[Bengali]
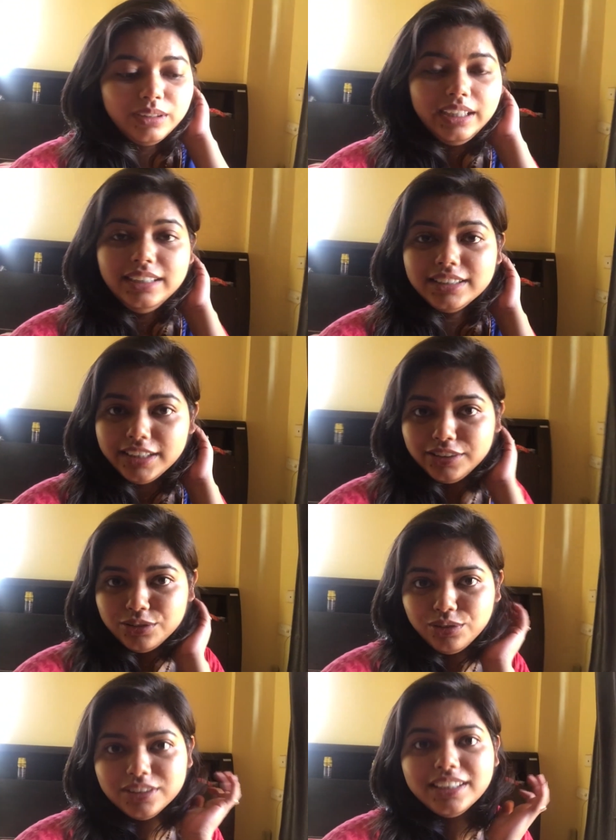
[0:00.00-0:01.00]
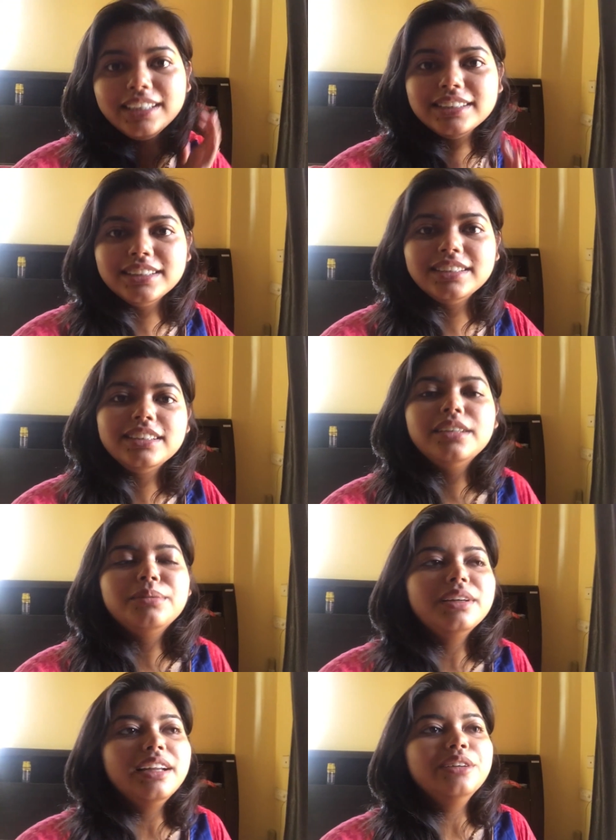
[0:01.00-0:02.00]
এই চেঞ্জগুলো যে এসেছে
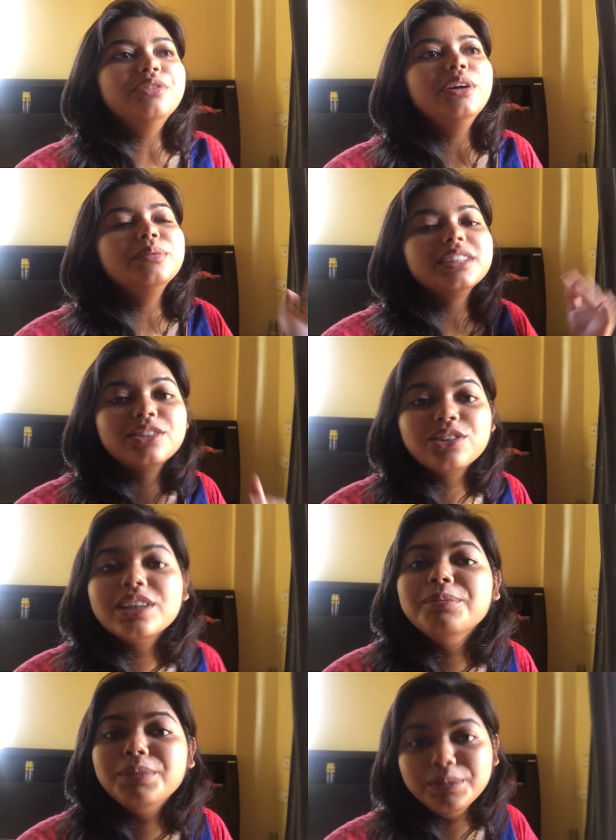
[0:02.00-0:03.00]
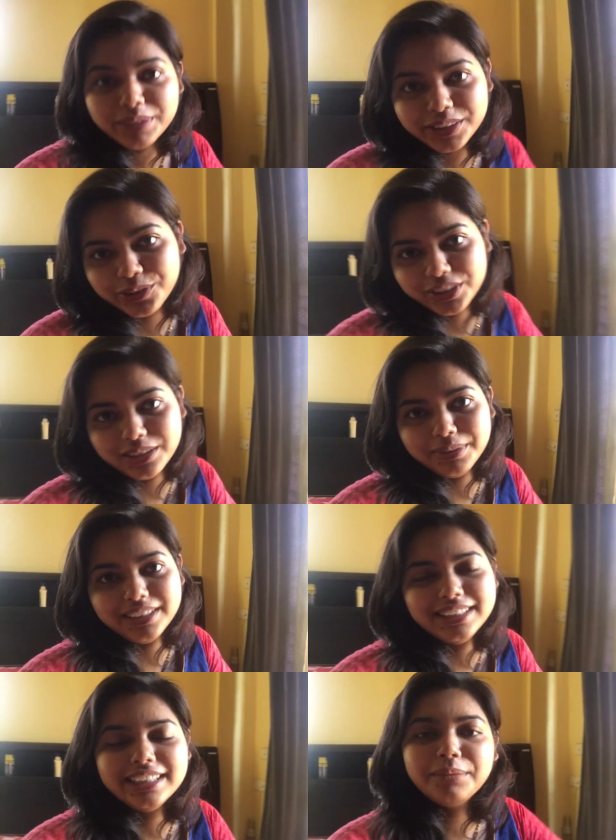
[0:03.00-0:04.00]
আমার লাইফে আমি যেগুলোকে ইমপ্লিমেন্ট করতে
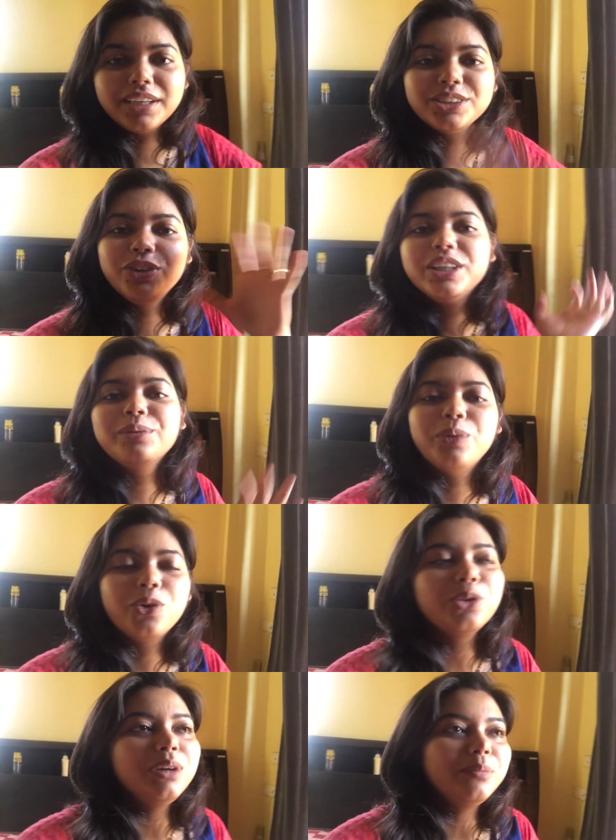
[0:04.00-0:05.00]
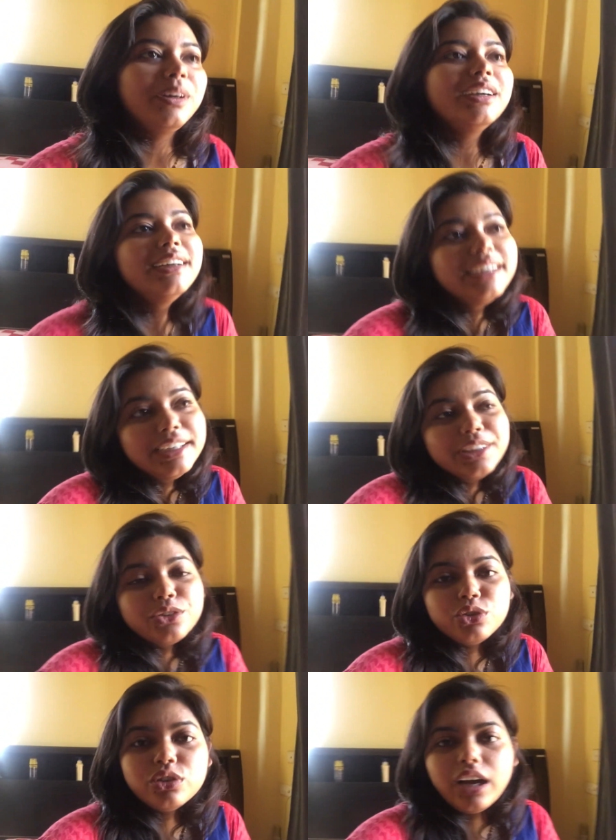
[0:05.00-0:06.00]
পেরেছি এটা আমার কাছে অনেক বড় ব্যাপার
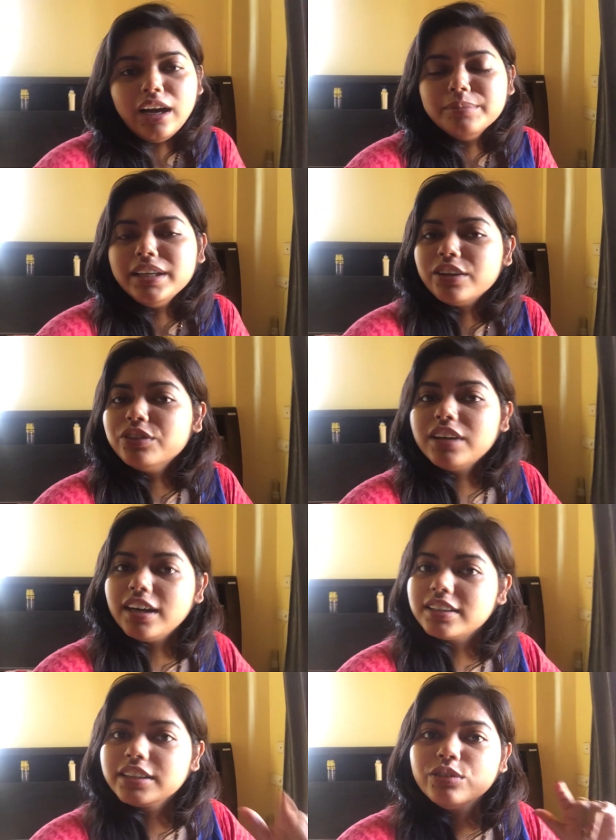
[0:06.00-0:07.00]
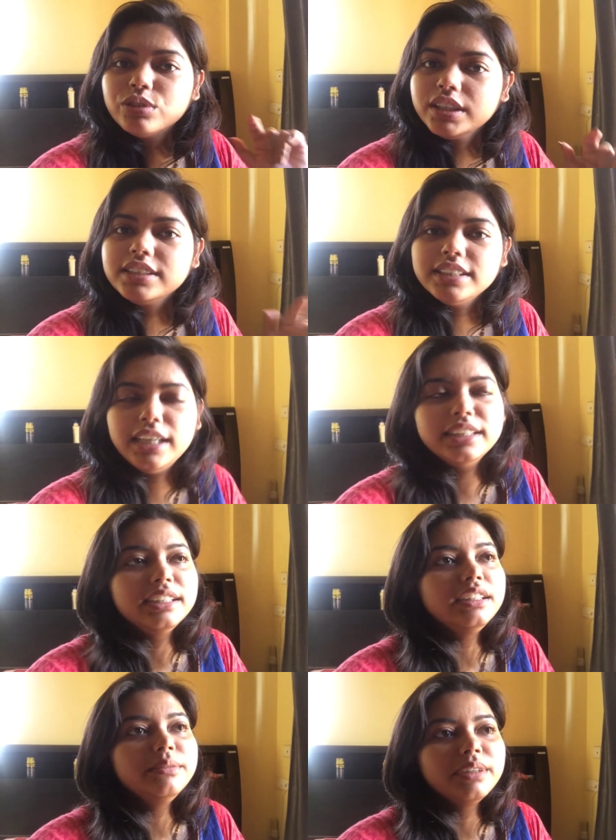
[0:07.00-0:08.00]
তো আমি এখনও খাট থেকে উঠে
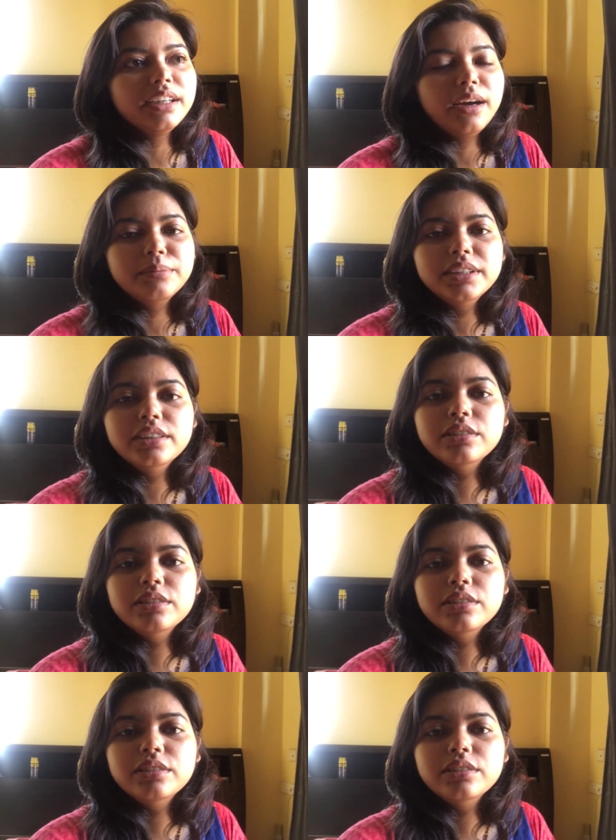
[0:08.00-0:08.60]
যাইনি মানে আমি